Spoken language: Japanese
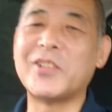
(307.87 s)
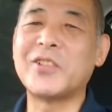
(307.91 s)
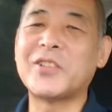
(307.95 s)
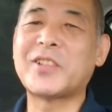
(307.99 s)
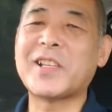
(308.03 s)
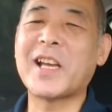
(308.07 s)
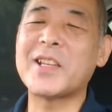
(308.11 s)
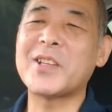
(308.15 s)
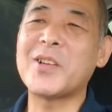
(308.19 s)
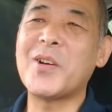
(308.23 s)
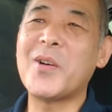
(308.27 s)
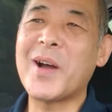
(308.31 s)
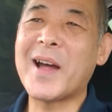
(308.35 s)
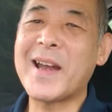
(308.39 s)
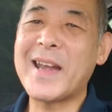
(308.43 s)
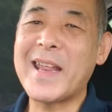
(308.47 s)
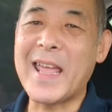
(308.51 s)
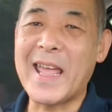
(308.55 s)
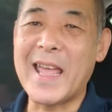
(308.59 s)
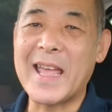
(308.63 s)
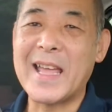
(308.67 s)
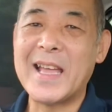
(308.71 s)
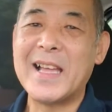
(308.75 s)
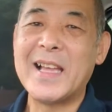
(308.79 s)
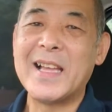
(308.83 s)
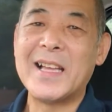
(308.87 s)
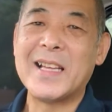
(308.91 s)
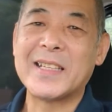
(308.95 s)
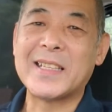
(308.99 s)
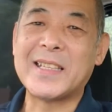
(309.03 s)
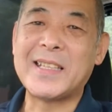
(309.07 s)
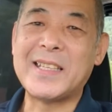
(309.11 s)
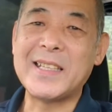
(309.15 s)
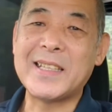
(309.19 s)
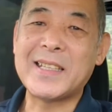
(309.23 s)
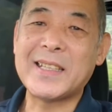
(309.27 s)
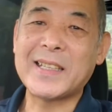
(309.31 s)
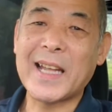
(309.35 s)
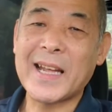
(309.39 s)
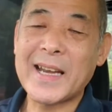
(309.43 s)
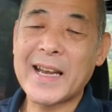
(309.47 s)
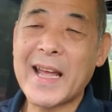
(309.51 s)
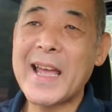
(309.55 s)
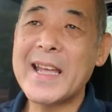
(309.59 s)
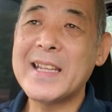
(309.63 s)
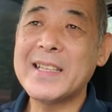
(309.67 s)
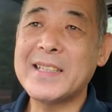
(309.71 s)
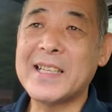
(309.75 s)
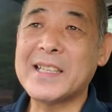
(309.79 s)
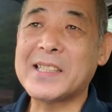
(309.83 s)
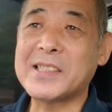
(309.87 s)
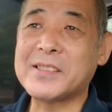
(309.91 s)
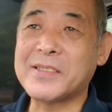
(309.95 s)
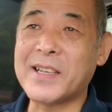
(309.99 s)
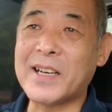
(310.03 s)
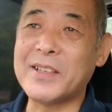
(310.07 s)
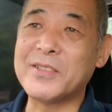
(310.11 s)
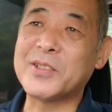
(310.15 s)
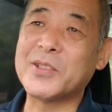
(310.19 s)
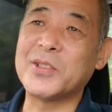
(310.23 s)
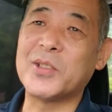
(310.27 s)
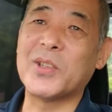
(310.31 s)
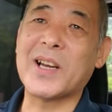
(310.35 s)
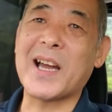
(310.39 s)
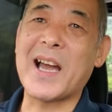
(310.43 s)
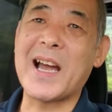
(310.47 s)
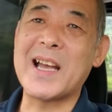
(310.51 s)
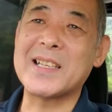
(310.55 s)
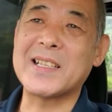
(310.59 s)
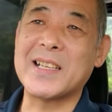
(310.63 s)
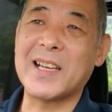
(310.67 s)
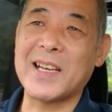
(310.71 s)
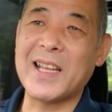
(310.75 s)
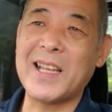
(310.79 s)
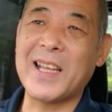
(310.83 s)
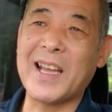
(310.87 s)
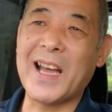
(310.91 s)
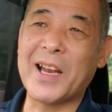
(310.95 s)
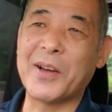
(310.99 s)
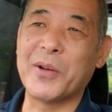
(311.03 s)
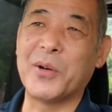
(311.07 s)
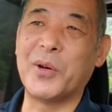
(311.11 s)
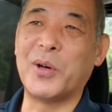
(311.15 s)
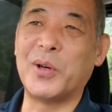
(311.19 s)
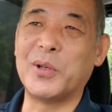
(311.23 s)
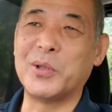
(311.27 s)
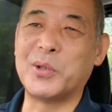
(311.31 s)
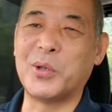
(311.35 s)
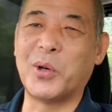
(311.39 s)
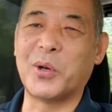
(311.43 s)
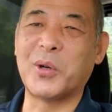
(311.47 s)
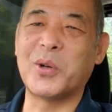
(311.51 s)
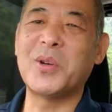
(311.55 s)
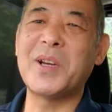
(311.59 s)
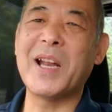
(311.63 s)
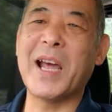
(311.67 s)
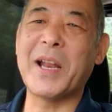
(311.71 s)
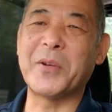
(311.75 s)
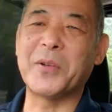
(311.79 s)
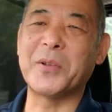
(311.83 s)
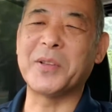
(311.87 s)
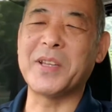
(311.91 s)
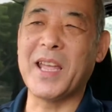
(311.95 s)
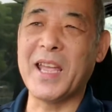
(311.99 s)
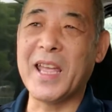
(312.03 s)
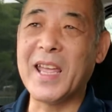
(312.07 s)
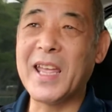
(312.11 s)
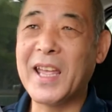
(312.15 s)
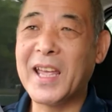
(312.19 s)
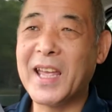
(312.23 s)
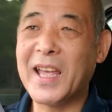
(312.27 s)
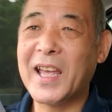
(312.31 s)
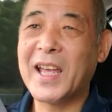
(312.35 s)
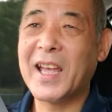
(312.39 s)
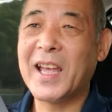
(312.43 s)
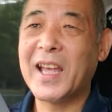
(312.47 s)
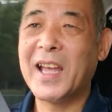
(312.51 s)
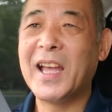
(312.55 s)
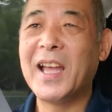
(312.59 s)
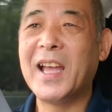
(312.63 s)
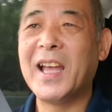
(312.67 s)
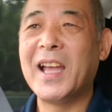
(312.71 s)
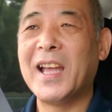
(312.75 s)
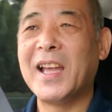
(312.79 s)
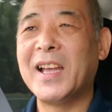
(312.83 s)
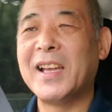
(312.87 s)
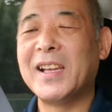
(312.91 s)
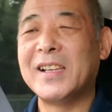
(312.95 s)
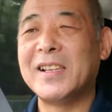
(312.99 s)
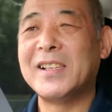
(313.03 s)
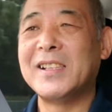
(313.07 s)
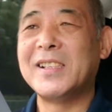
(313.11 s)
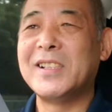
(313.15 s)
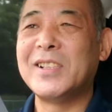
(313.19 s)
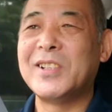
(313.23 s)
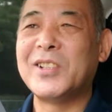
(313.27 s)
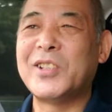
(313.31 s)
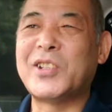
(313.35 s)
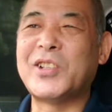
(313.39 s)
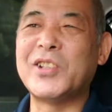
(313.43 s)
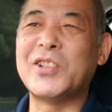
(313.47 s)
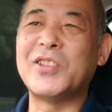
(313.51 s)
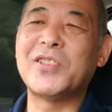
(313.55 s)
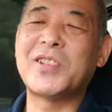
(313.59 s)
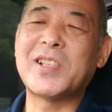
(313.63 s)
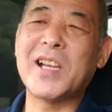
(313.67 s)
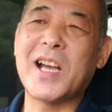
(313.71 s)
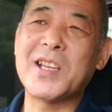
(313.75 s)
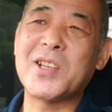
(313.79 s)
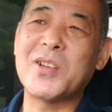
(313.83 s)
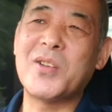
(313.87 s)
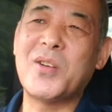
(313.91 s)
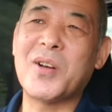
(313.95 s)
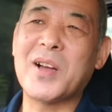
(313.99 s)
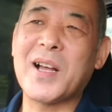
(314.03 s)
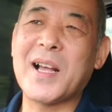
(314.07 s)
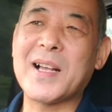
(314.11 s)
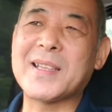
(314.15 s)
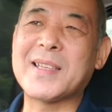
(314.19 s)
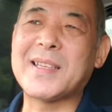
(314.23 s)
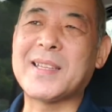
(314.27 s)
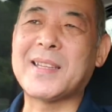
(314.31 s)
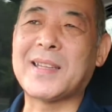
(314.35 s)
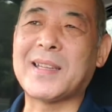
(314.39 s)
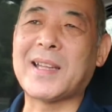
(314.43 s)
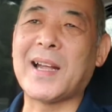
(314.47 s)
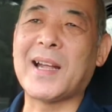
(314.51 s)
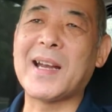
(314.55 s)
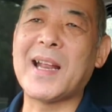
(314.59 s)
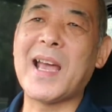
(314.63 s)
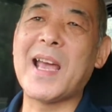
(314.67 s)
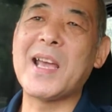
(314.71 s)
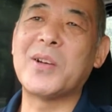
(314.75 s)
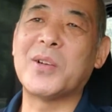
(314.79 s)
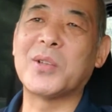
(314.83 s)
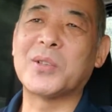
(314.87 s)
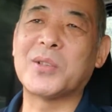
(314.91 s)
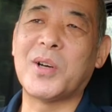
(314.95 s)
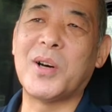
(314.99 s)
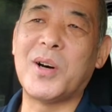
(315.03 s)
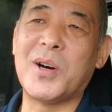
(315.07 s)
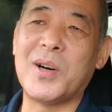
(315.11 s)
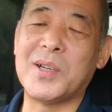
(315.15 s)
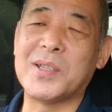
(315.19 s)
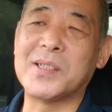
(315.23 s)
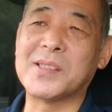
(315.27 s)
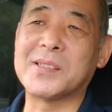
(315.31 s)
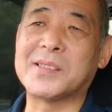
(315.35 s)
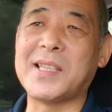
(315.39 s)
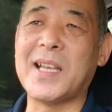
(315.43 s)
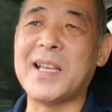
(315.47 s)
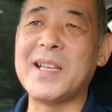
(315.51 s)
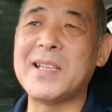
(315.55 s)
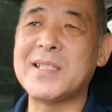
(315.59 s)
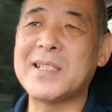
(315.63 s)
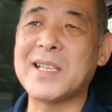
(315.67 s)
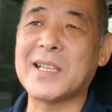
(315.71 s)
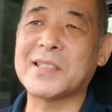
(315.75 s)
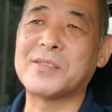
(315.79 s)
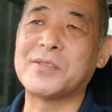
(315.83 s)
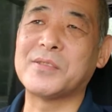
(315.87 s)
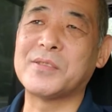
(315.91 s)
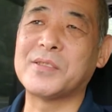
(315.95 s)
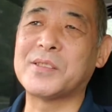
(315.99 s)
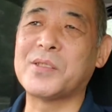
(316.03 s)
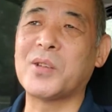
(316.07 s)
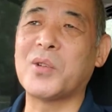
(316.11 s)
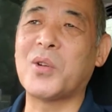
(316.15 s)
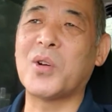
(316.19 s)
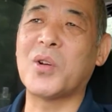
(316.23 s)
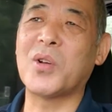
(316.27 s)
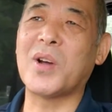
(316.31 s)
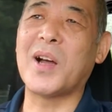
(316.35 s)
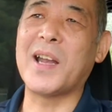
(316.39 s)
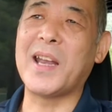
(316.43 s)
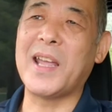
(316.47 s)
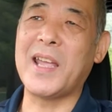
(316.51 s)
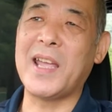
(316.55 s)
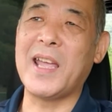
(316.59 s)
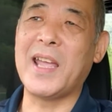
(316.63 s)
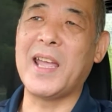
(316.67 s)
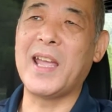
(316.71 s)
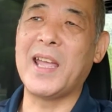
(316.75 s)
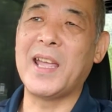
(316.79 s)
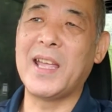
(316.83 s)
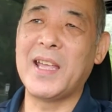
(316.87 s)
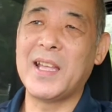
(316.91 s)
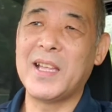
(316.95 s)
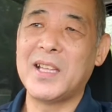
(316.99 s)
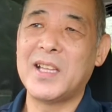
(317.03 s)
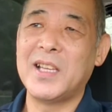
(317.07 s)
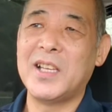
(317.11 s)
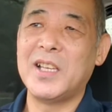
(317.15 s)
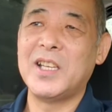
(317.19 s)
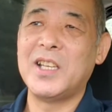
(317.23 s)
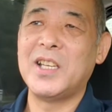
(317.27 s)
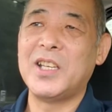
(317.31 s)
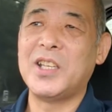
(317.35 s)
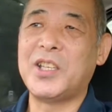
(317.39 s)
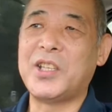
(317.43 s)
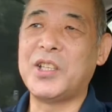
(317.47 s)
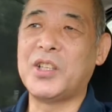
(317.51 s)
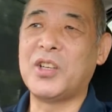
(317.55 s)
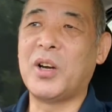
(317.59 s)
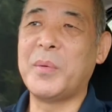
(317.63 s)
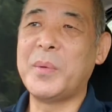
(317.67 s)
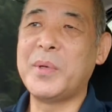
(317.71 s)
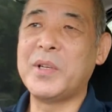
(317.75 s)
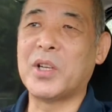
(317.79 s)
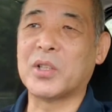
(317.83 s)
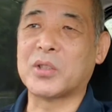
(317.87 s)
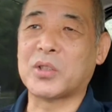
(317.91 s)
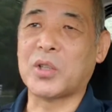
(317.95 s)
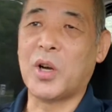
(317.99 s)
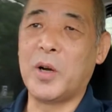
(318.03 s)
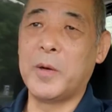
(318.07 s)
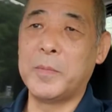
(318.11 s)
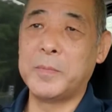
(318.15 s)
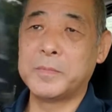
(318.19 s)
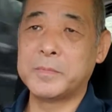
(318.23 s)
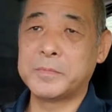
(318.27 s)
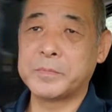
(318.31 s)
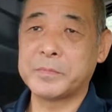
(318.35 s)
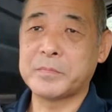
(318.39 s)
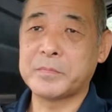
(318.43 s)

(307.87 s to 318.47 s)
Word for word: 駐車場がね汚いんですわうちの会社ねあの泥なので駐車場が汚いのと洗車するところがね広々と